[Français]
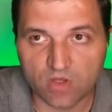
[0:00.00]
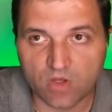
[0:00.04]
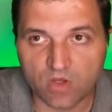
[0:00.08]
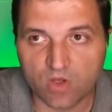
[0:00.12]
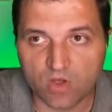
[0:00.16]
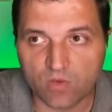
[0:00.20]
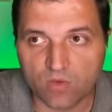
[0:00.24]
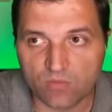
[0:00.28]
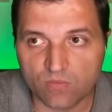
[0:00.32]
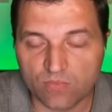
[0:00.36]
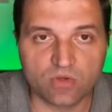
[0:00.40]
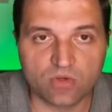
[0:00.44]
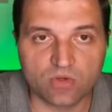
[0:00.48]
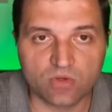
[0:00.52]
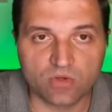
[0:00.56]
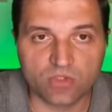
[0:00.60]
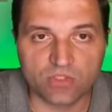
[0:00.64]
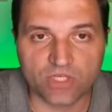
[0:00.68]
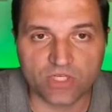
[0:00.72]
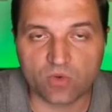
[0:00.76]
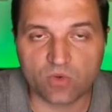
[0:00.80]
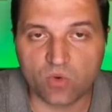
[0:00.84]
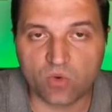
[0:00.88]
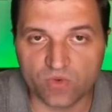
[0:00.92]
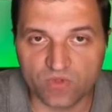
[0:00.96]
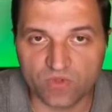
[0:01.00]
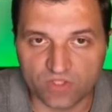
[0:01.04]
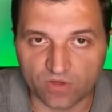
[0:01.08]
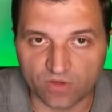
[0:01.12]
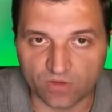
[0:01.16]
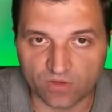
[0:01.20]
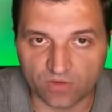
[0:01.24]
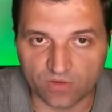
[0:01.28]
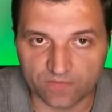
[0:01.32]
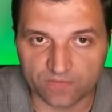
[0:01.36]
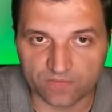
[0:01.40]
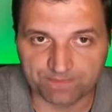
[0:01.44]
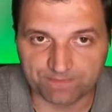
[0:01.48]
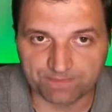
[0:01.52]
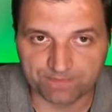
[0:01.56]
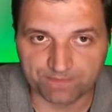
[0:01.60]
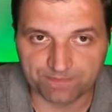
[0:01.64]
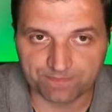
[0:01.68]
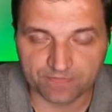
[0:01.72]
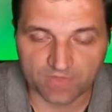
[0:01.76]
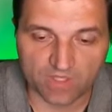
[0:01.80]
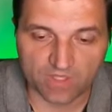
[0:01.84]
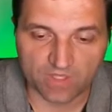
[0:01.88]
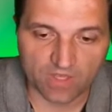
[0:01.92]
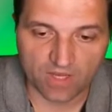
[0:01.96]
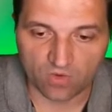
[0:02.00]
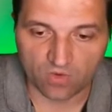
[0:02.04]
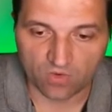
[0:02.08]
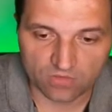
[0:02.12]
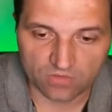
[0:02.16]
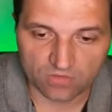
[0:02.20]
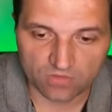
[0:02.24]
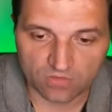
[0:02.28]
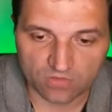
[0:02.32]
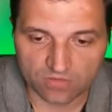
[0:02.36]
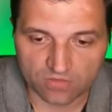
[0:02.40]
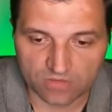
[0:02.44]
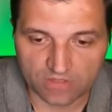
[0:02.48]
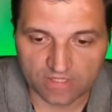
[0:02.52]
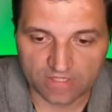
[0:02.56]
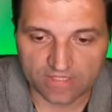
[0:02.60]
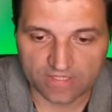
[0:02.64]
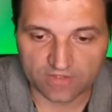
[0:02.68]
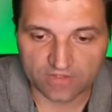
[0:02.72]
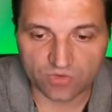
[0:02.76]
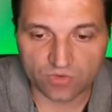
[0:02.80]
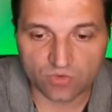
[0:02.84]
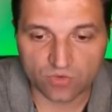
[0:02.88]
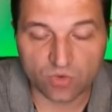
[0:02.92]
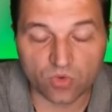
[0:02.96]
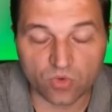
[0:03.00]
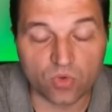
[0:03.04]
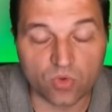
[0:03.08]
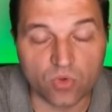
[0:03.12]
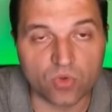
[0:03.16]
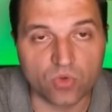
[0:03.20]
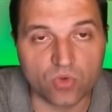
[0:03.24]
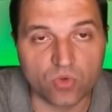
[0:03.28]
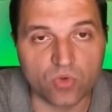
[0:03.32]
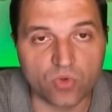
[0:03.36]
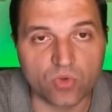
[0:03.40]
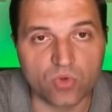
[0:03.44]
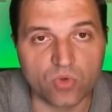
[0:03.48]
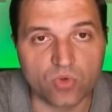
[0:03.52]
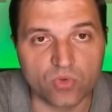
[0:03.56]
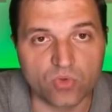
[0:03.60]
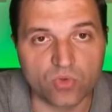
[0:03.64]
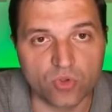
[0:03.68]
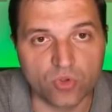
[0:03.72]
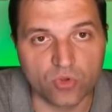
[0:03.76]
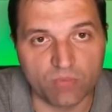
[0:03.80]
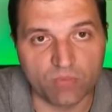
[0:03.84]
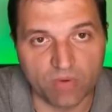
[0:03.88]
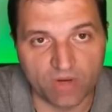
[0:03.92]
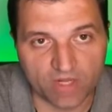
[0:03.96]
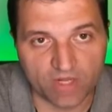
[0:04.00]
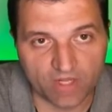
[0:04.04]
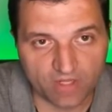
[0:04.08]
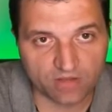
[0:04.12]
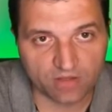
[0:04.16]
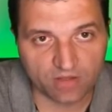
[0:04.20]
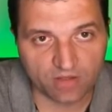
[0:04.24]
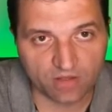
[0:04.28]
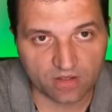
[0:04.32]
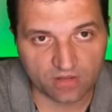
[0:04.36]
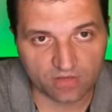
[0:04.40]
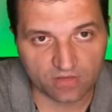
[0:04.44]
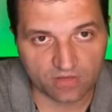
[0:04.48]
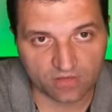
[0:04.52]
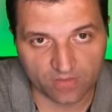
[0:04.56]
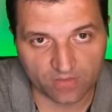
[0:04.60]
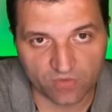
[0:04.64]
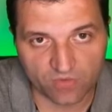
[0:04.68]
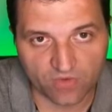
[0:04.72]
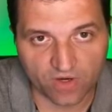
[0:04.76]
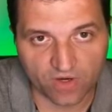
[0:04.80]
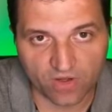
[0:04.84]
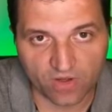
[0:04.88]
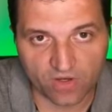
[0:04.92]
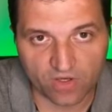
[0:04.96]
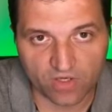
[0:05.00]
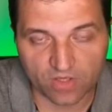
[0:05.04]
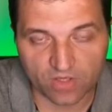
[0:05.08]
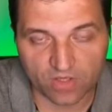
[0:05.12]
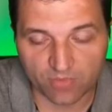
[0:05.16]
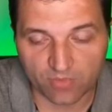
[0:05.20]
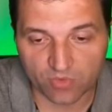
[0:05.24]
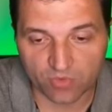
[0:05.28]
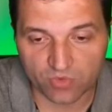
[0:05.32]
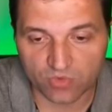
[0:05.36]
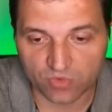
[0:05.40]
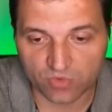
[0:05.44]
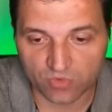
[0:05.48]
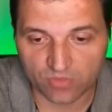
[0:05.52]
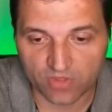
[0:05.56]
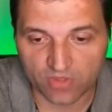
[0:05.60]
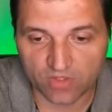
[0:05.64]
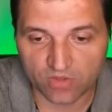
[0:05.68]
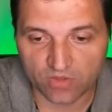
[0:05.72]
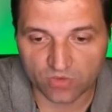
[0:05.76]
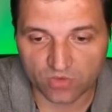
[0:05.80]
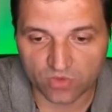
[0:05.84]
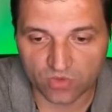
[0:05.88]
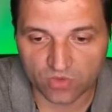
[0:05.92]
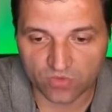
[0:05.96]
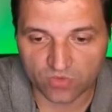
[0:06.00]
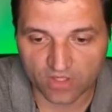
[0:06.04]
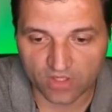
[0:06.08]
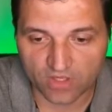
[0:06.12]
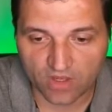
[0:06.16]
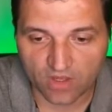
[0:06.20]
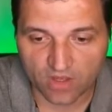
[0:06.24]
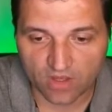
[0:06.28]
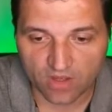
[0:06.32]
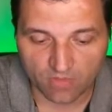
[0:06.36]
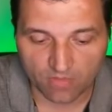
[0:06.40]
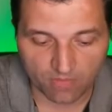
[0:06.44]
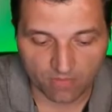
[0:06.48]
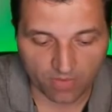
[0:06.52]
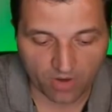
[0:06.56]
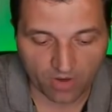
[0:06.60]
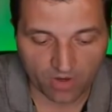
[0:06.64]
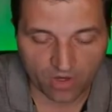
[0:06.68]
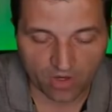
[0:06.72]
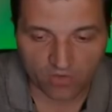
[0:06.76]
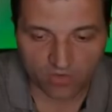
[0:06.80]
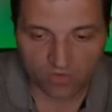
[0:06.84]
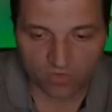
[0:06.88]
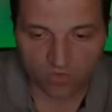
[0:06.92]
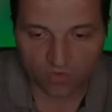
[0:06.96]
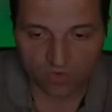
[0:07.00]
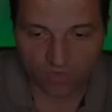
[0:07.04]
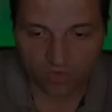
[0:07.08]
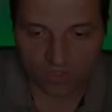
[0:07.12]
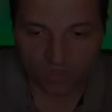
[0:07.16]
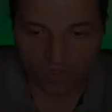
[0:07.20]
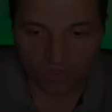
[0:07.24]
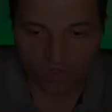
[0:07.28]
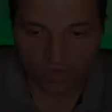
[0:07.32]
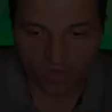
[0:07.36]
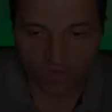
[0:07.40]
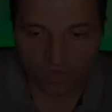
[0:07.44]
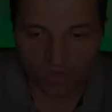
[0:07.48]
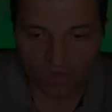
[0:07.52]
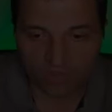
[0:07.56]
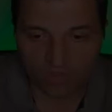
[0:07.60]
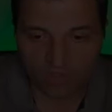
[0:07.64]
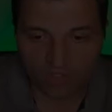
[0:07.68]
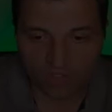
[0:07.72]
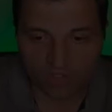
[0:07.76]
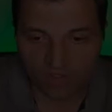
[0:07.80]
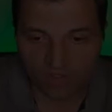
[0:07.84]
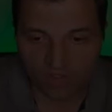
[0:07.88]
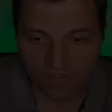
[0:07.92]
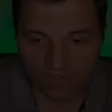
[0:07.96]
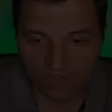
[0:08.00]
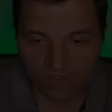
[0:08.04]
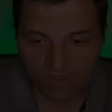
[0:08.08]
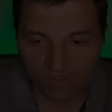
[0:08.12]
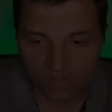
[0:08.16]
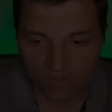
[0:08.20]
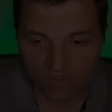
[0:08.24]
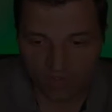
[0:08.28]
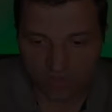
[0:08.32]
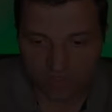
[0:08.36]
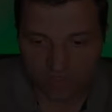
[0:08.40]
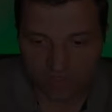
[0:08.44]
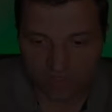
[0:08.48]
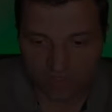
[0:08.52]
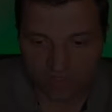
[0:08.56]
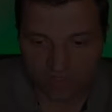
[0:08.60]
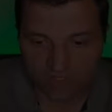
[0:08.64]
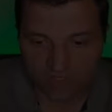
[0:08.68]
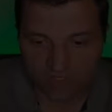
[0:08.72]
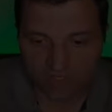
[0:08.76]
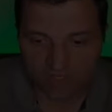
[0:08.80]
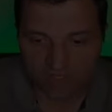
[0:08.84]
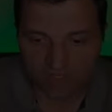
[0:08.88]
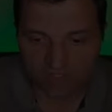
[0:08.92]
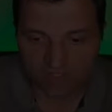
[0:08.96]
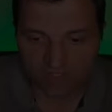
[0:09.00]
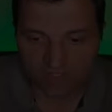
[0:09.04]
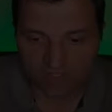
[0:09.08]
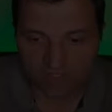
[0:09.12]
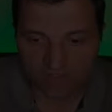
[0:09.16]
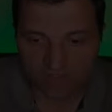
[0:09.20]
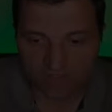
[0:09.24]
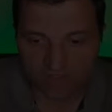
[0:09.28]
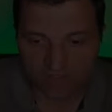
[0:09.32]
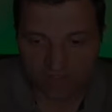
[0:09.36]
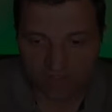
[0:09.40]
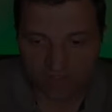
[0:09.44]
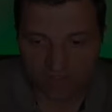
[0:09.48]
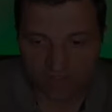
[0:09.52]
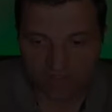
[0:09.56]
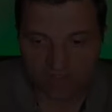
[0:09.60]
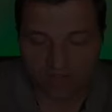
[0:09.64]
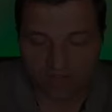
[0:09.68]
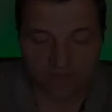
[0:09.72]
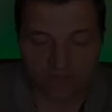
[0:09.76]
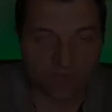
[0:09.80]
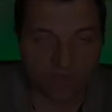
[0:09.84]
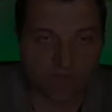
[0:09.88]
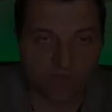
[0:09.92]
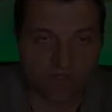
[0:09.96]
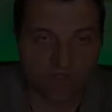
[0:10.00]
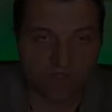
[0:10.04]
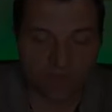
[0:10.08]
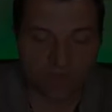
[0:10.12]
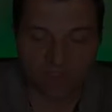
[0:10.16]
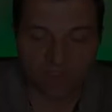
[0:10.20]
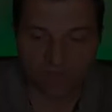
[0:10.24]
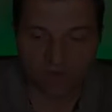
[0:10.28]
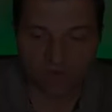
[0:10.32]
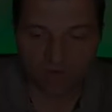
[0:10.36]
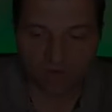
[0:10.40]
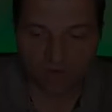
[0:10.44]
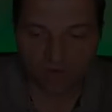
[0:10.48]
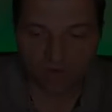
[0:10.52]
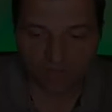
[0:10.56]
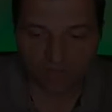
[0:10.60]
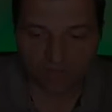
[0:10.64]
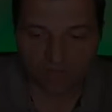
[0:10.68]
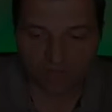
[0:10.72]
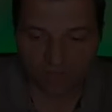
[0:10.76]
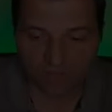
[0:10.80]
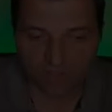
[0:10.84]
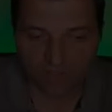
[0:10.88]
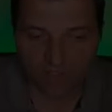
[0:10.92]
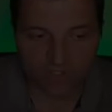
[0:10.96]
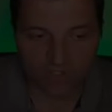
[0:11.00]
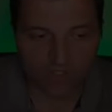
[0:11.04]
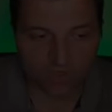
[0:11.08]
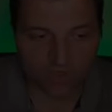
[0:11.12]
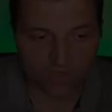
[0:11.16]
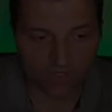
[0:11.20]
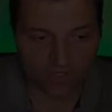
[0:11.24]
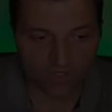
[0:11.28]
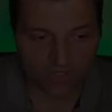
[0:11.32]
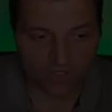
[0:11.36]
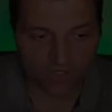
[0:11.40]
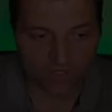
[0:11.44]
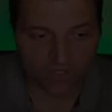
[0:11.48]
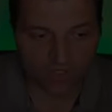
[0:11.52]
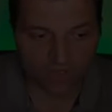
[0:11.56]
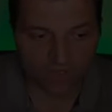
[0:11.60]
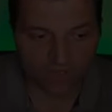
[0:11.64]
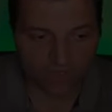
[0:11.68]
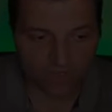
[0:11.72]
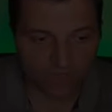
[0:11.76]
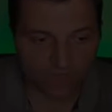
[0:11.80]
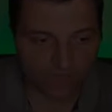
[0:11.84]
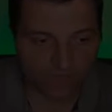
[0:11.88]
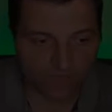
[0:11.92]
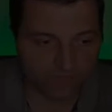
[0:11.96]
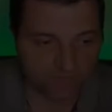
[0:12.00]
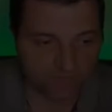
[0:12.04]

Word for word: pour chaque continent. Alors, il est question de blé en termes de valeur, la production de blé, donc je vais prendre la colonne blé et je la fais glisser dans l'espace valeur. Et je relâche. Et